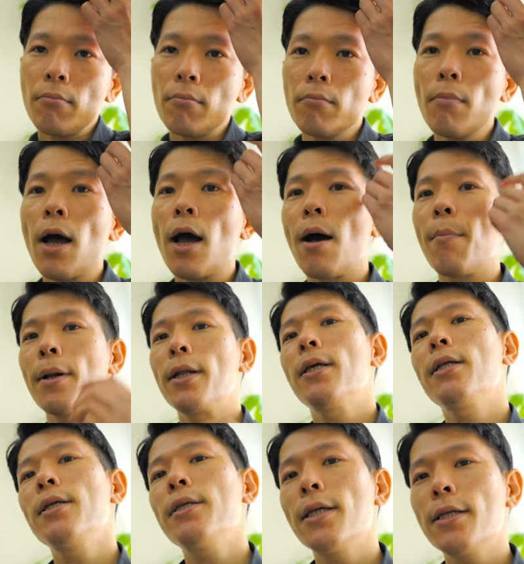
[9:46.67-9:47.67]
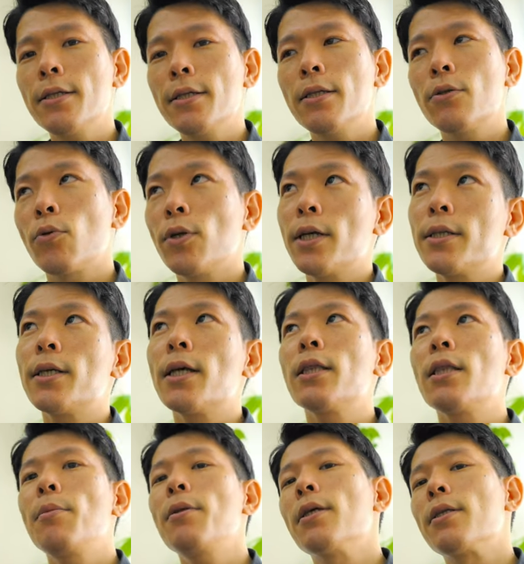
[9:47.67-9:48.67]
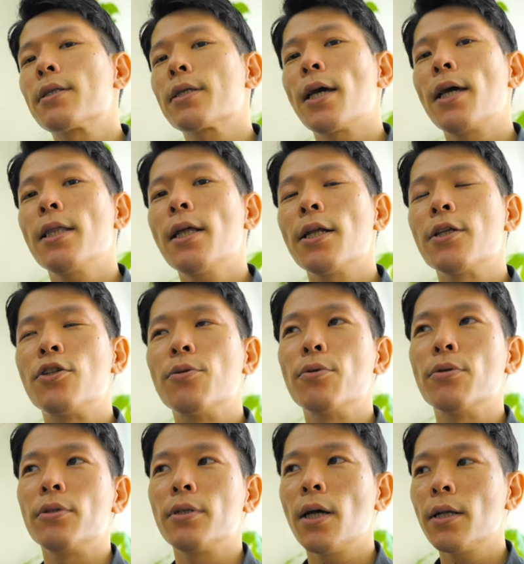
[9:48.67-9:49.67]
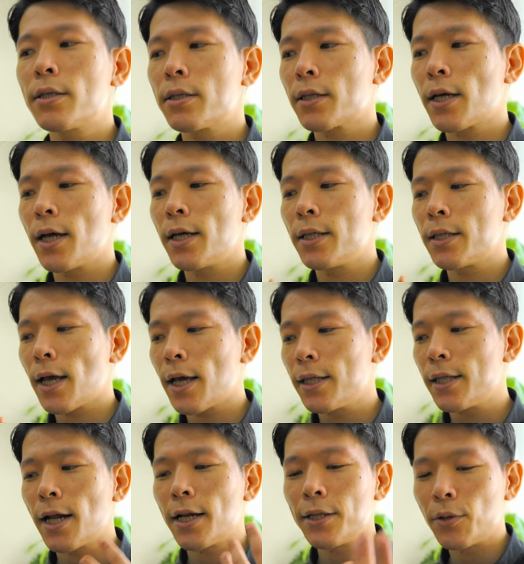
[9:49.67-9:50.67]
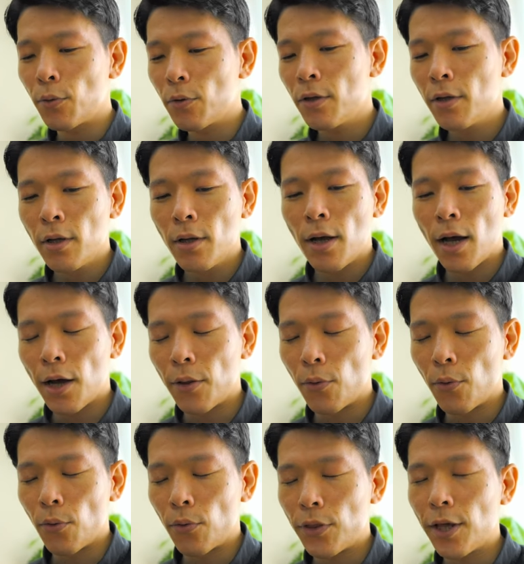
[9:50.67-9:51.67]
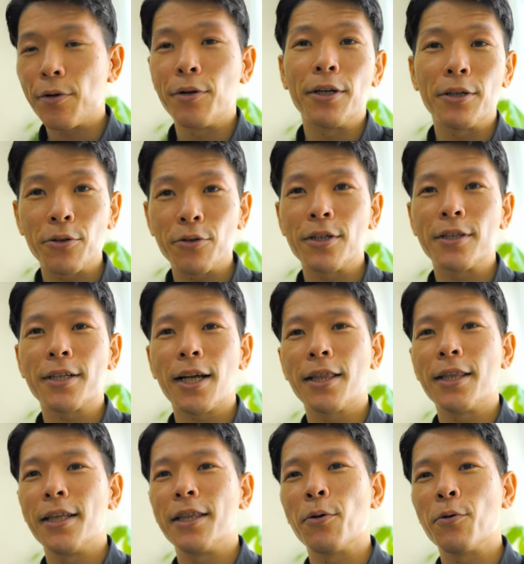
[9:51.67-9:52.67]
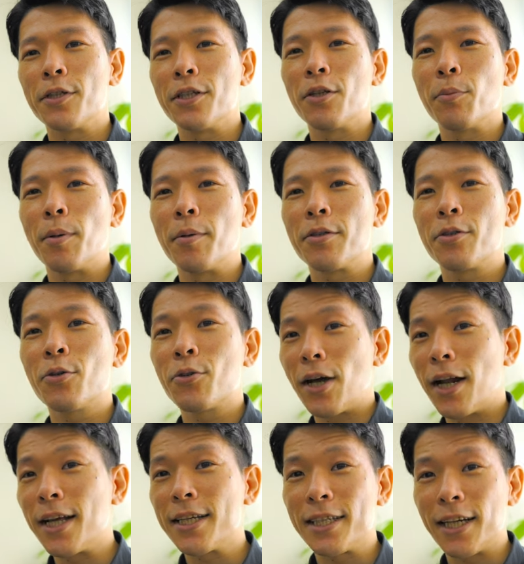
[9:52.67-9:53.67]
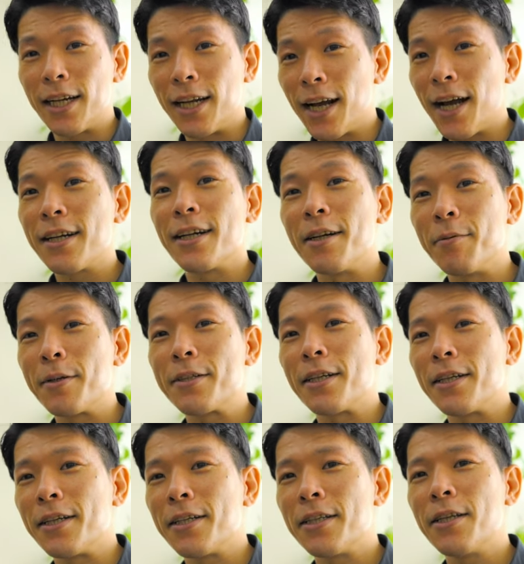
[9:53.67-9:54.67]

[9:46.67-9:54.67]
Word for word: まあ、あまり気にせずに、とりあえずやってみて、使えたら自分が使いたいなりの、あの、テクニックとして使っていってほしいと思います。ちょっと話が長くなりましたね。